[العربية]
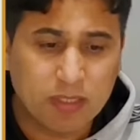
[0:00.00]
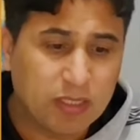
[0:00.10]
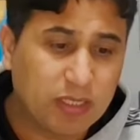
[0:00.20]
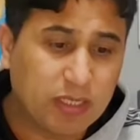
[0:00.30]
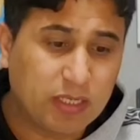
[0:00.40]

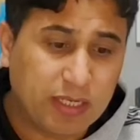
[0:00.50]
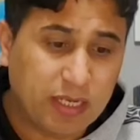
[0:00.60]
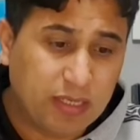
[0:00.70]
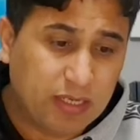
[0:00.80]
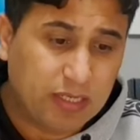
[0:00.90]
كاين
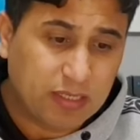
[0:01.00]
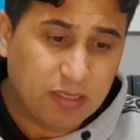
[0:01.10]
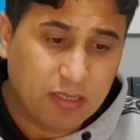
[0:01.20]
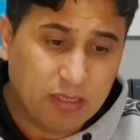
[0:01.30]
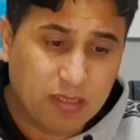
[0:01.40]
كذلك
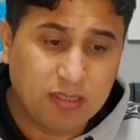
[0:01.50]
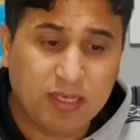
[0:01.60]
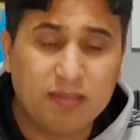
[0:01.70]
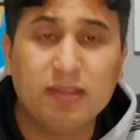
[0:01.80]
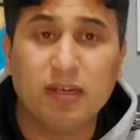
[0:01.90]
آه،
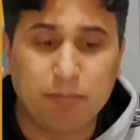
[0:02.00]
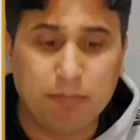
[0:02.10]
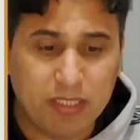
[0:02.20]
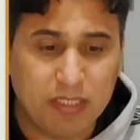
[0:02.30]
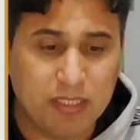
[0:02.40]
كيندر
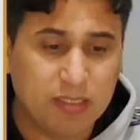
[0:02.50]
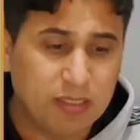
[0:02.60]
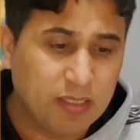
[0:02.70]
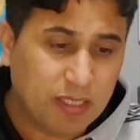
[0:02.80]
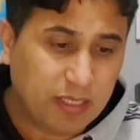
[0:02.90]
ميني
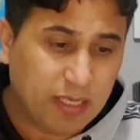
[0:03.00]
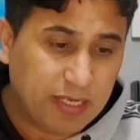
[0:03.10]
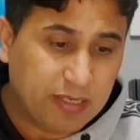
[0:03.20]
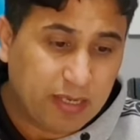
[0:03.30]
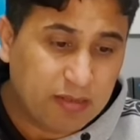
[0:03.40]

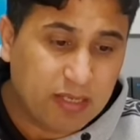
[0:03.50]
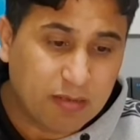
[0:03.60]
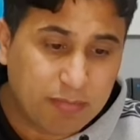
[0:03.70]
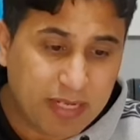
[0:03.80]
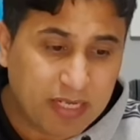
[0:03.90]
كاين كيندر
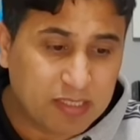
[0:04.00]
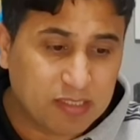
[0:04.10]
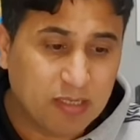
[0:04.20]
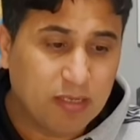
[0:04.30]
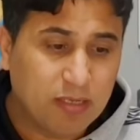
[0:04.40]
ماكس
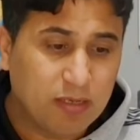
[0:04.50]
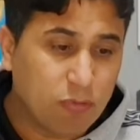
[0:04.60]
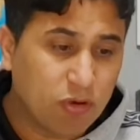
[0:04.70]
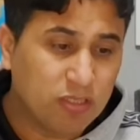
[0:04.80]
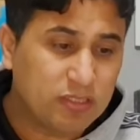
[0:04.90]

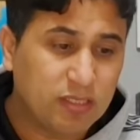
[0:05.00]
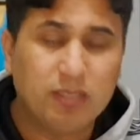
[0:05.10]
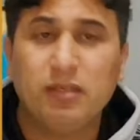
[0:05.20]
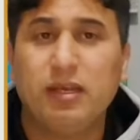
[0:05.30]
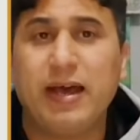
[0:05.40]
مونت
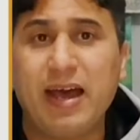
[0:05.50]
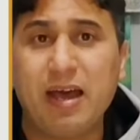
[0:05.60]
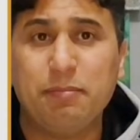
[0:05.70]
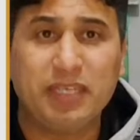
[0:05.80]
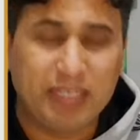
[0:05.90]

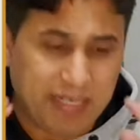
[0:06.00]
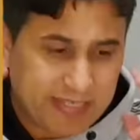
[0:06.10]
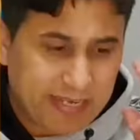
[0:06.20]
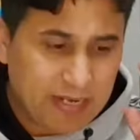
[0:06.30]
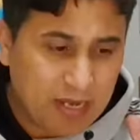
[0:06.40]
هابي يعني
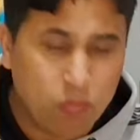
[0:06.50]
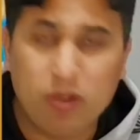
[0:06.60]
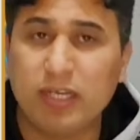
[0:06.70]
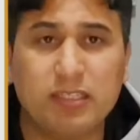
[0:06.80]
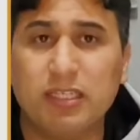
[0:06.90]
كاين
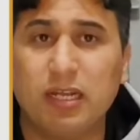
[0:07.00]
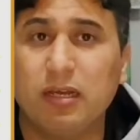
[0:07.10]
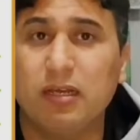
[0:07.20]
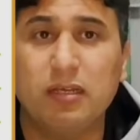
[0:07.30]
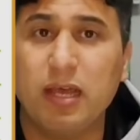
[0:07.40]
انواع
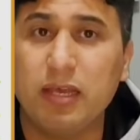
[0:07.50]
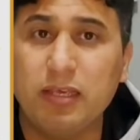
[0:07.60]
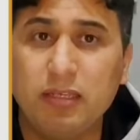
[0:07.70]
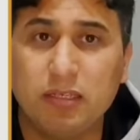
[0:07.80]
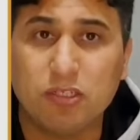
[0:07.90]
كثيره
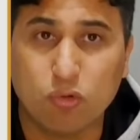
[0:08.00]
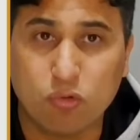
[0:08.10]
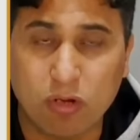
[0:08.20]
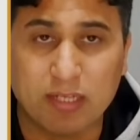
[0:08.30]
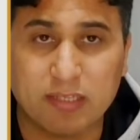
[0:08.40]
اي
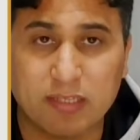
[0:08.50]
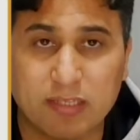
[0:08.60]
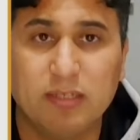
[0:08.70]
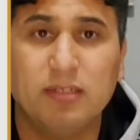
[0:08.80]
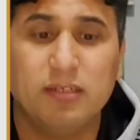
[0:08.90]
شوكولات
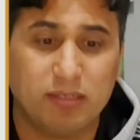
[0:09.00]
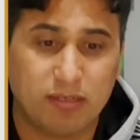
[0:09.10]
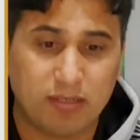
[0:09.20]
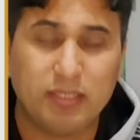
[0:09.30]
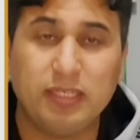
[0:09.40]

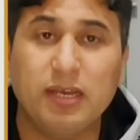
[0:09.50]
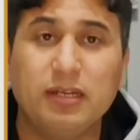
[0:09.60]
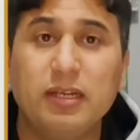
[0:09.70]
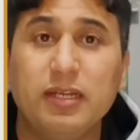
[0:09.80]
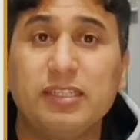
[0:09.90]
يعني
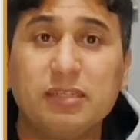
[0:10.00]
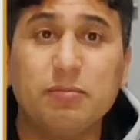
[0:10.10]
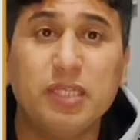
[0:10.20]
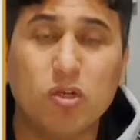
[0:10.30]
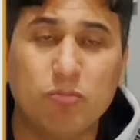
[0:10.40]
الاسم
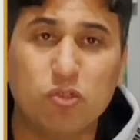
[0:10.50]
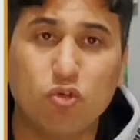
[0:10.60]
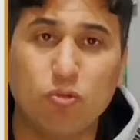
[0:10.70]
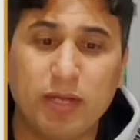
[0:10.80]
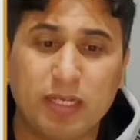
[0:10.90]
ديالو
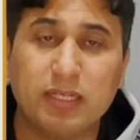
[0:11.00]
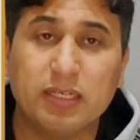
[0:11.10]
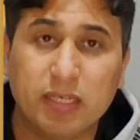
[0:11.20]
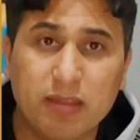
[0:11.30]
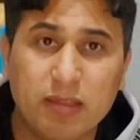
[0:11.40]
مكتوب عليه
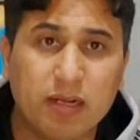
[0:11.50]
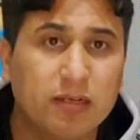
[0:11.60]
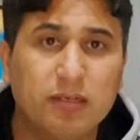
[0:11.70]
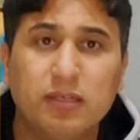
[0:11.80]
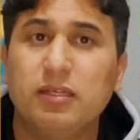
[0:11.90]
كيندر
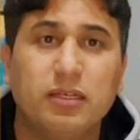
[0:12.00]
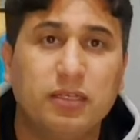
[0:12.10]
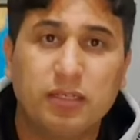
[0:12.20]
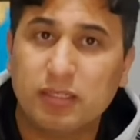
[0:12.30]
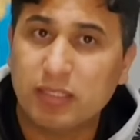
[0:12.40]

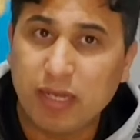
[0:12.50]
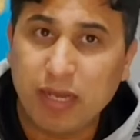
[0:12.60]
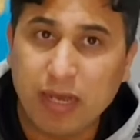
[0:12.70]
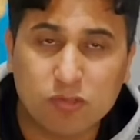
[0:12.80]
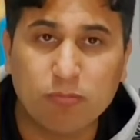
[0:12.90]

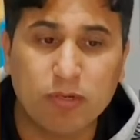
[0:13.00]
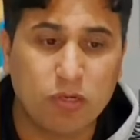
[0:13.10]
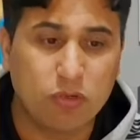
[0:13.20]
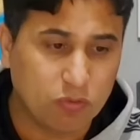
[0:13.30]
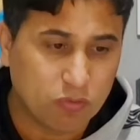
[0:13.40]
خلصوا منه